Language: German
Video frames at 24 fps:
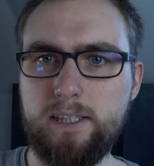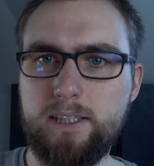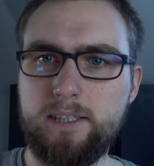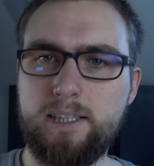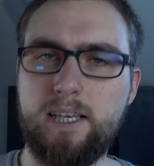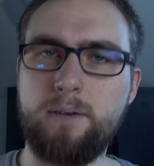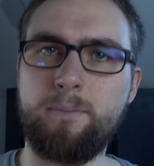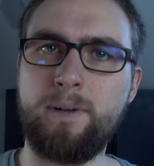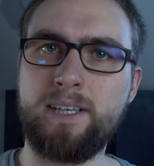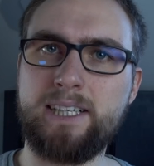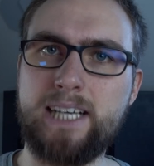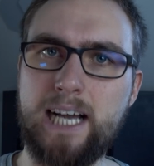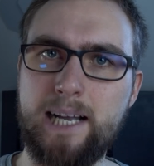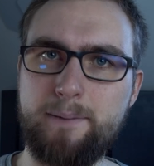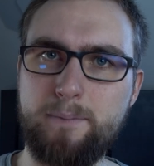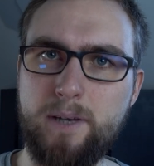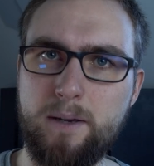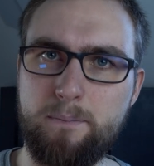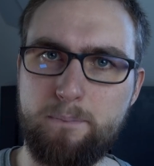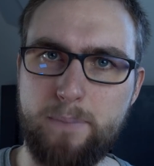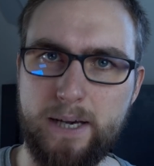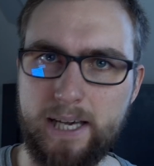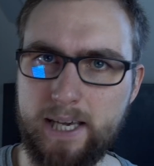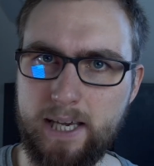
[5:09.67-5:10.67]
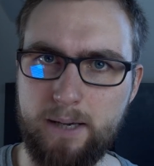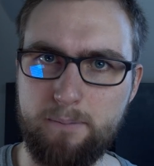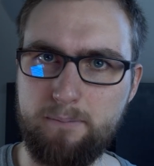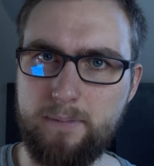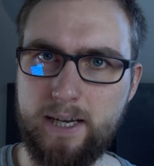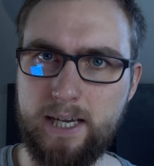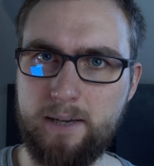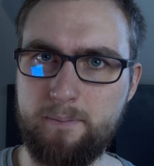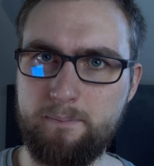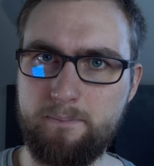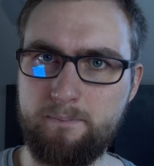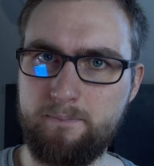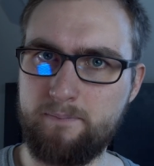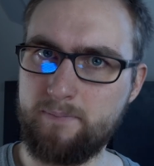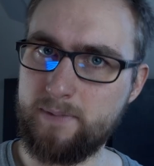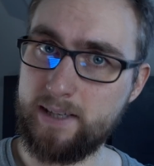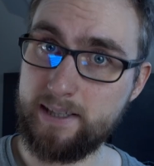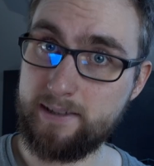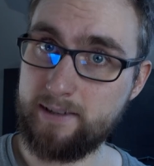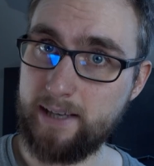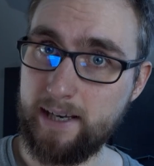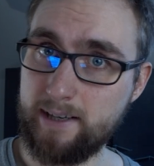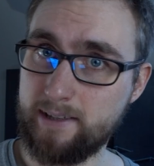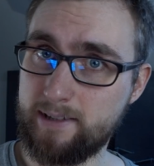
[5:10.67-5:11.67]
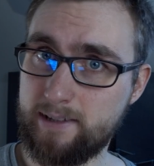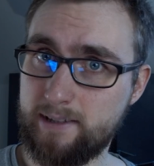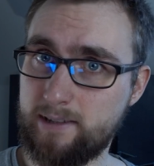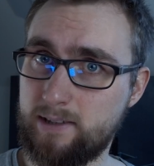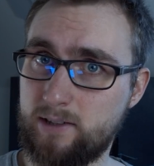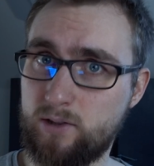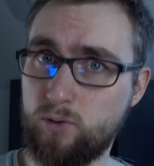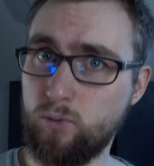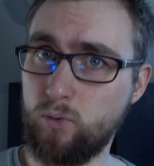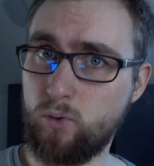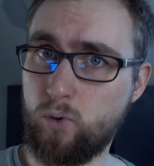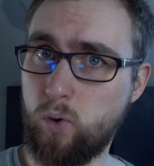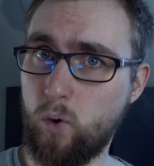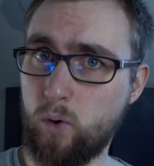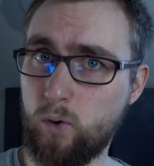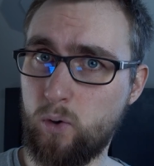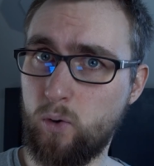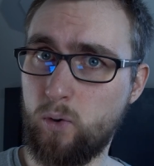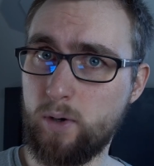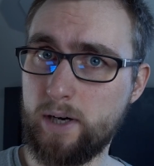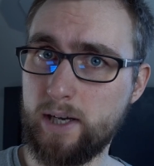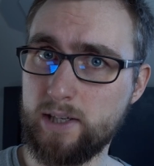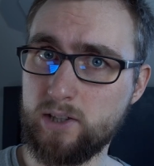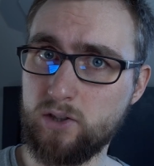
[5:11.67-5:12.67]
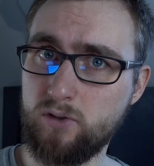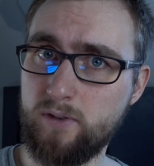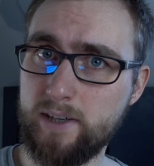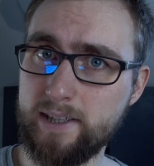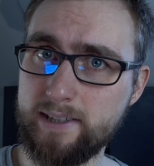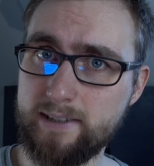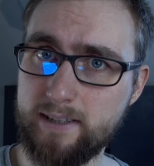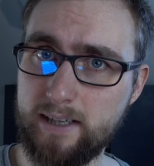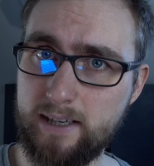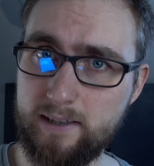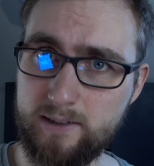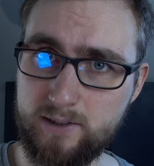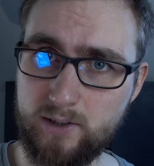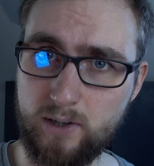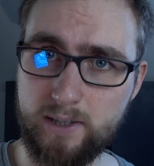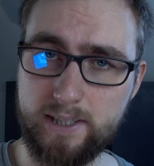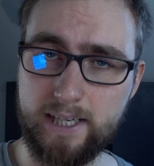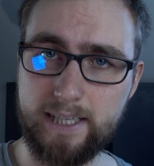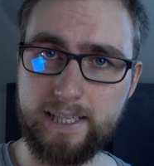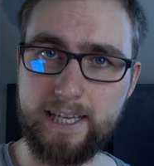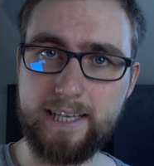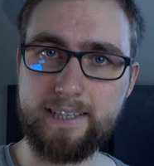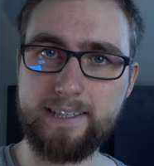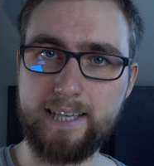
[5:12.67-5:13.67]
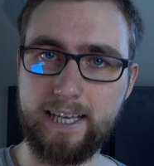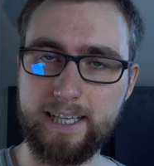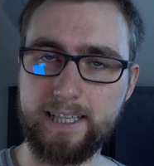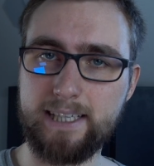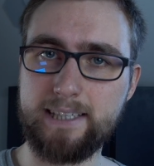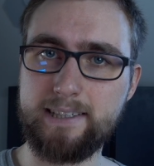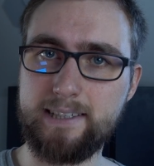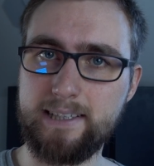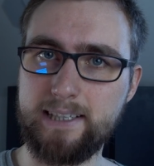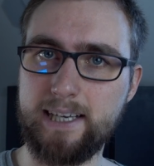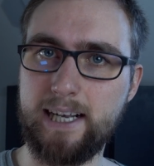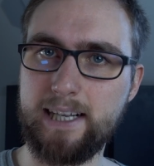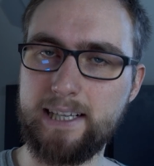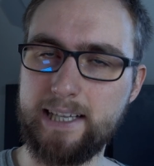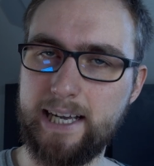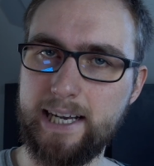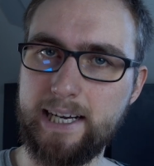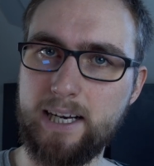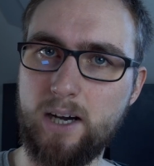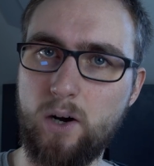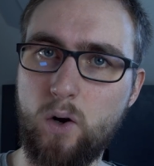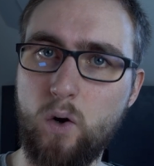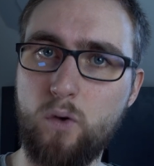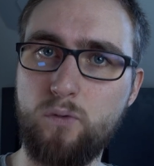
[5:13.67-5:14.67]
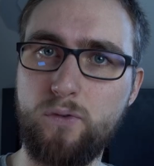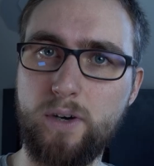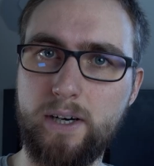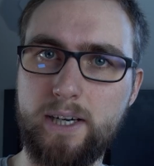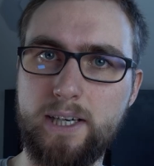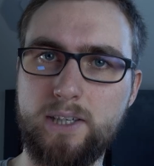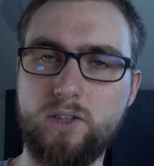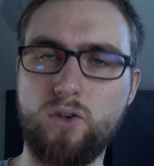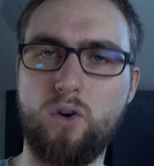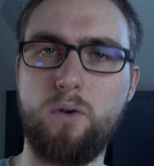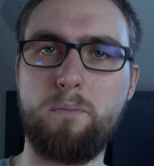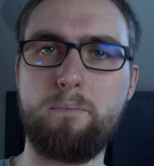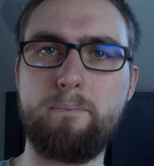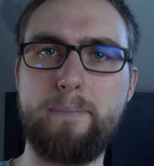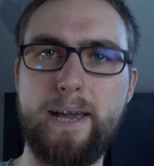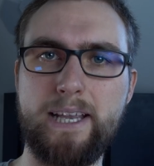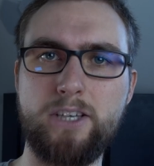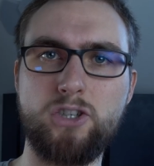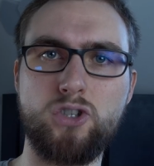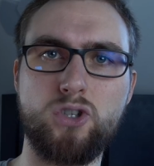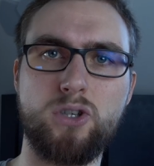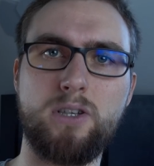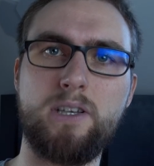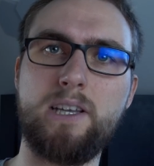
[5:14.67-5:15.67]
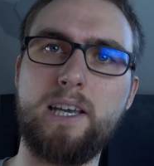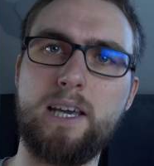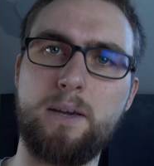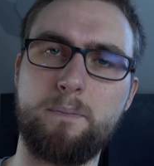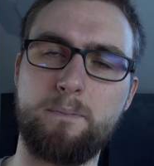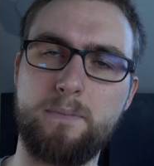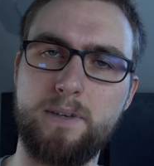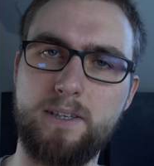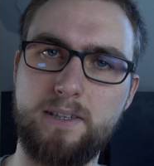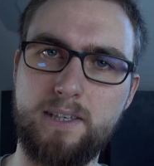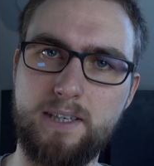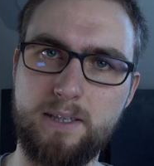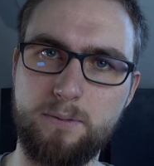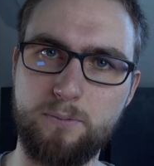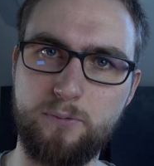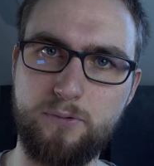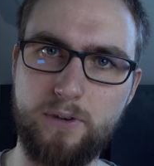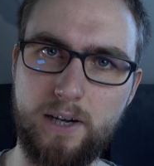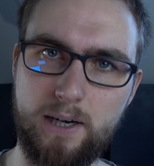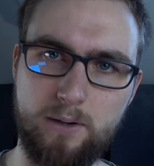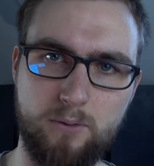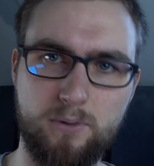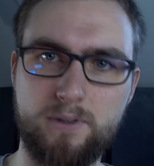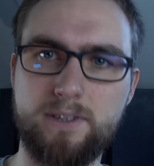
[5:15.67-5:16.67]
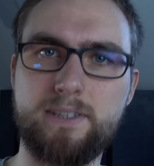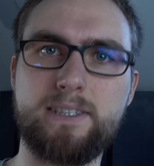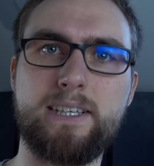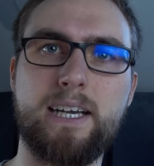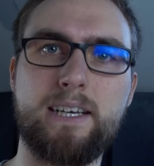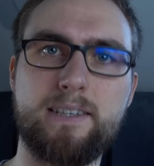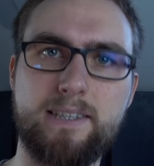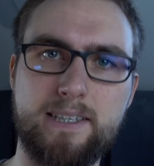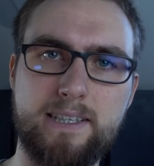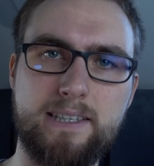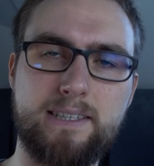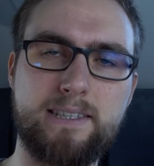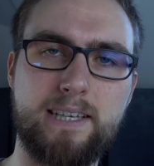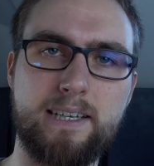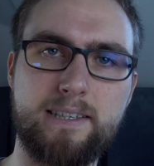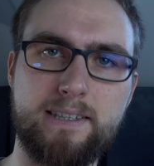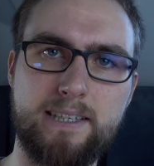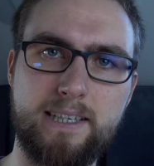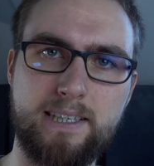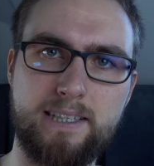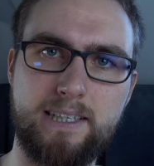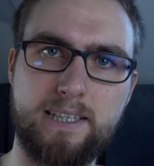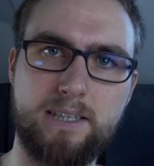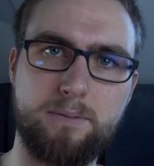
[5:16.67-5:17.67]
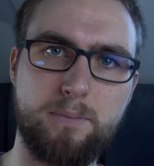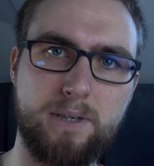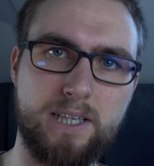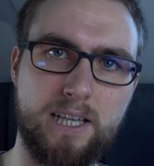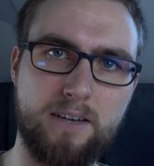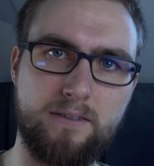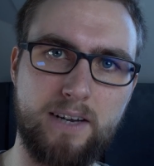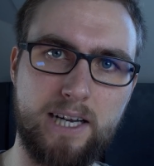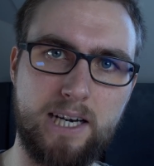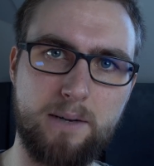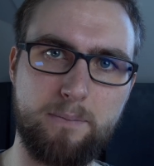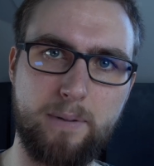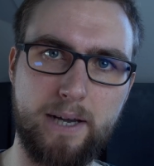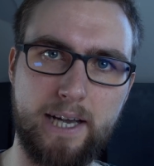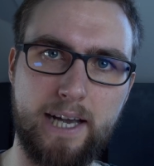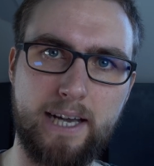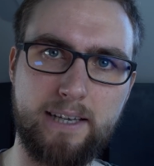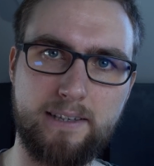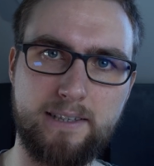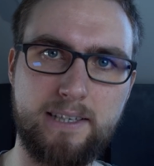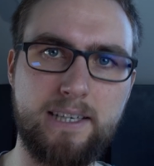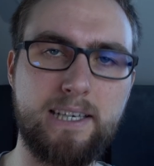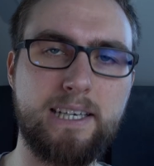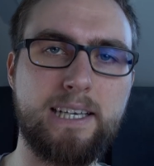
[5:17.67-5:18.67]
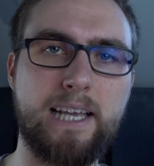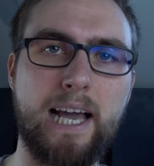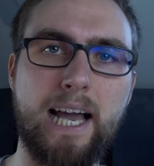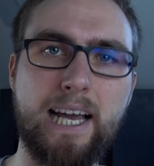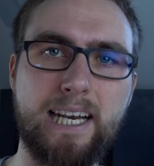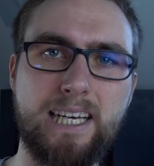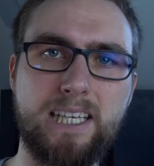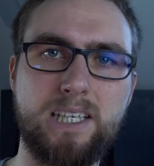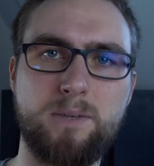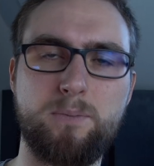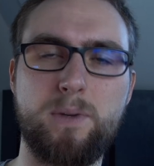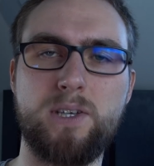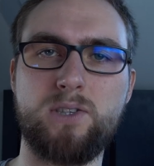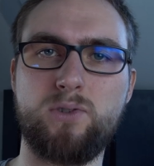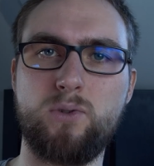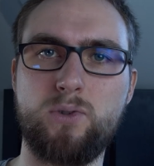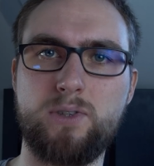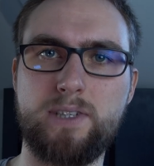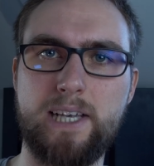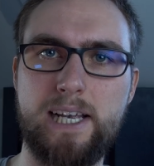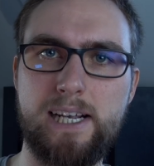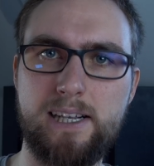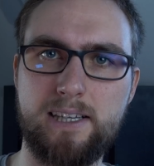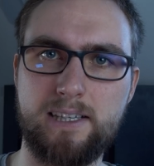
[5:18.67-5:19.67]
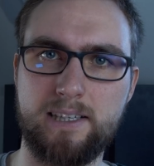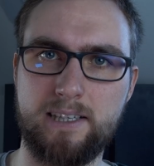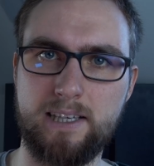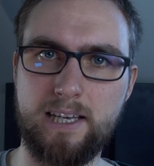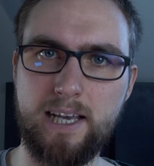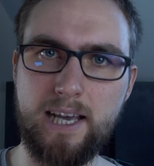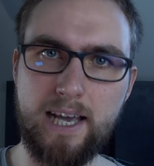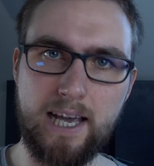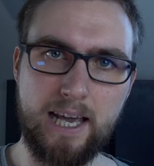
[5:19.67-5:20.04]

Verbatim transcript: jemand kann mir bei meinem Sex zugucken oder sowas, sondern es handelt sich halt leider auch wirklich um Menschenleben in diesem Fall. Und das ist tatsächlich mittlerweile bei IT gar nicht mehr so selten.